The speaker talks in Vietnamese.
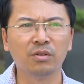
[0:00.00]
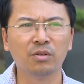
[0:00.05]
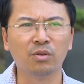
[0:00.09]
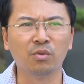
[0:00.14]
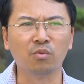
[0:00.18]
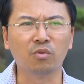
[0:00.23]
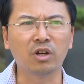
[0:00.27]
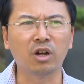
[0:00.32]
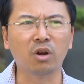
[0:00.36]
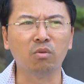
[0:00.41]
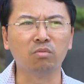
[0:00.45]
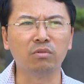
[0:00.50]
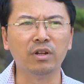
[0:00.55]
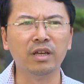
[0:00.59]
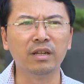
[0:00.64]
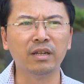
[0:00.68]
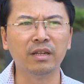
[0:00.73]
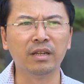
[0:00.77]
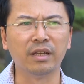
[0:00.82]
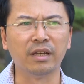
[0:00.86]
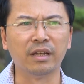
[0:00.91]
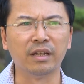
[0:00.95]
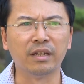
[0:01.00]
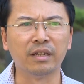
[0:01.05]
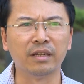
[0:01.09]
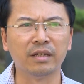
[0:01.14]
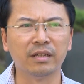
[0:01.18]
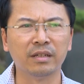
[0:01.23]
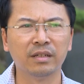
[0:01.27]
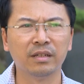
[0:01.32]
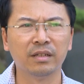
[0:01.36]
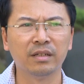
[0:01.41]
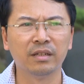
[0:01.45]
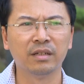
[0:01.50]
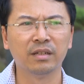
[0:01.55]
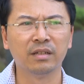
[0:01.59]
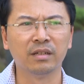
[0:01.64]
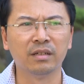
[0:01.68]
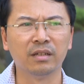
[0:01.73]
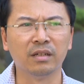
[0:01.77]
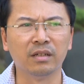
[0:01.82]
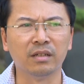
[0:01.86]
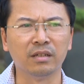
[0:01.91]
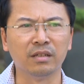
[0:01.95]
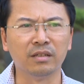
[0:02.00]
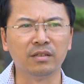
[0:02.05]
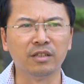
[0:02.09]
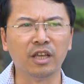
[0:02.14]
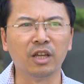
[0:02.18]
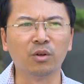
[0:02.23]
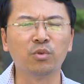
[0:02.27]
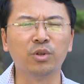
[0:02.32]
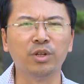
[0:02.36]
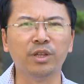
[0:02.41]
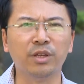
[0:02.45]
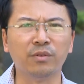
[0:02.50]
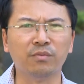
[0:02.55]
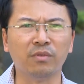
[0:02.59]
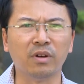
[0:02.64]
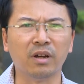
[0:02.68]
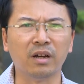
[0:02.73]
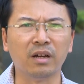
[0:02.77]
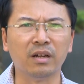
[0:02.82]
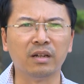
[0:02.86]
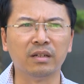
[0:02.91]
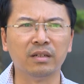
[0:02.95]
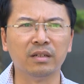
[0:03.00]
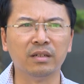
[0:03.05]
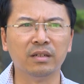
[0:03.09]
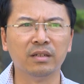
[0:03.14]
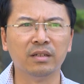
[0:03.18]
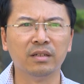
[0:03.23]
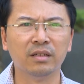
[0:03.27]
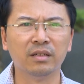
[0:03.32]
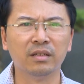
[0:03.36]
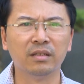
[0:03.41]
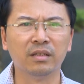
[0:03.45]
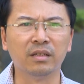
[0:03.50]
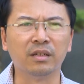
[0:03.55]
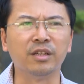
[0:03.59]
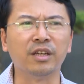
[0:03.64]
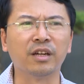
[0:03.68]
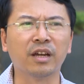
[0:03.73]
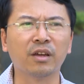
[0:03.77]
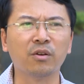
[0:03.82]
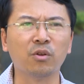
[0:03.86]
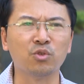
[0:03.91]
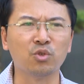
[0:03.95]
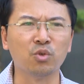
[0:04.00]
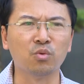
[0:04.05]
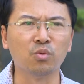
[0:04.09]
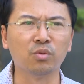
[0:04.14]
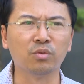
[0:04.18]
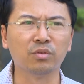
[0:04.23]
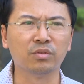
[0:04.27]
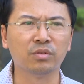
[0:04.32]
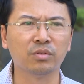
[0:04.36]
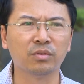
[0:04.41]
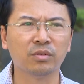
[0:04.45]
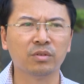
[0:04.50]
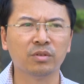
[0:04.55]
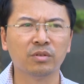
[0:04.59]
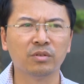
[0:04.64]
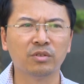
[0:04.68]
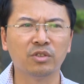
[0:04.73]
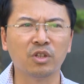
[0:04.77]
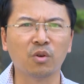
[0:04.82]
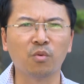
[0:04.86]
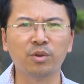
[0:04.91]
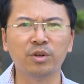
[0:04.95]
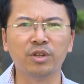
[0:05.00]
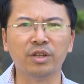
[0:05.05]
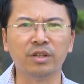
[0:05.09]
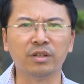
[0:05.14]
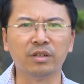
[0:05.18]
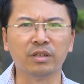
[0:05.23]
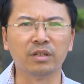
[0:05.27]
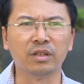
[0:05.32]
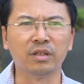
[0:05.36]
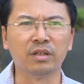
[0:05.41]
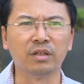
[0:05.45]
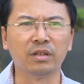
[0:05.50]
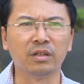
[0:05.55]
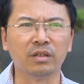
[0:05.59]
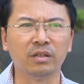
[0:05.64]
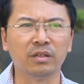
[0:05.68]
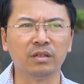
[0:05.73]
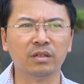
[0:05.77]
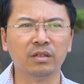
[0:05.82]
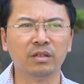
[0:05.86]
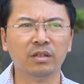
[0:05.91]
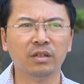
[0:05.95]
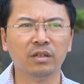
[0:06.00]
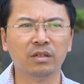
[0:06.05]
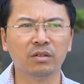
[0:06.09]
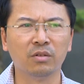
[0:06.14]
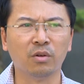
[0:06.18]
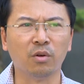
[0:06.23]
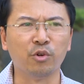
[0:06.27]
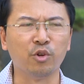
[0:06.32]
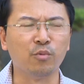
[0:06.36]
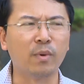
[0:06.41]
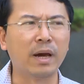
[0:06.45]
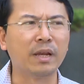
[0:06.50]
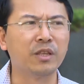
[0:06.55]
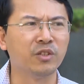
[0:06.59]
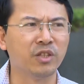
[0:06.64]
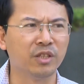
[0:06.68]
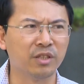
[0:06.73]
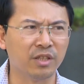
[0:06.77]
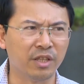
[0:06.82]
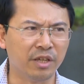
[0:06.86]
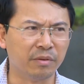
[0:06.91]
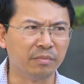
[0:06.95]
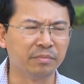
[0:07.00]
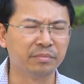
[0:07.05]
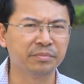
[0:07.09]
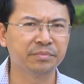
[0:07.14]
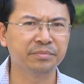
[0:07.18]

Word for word: cũng không đến để để nhận quyết định và thực hiện các nội dung trong quyết định ờ, của Ủy ban nhân dân tỉnh.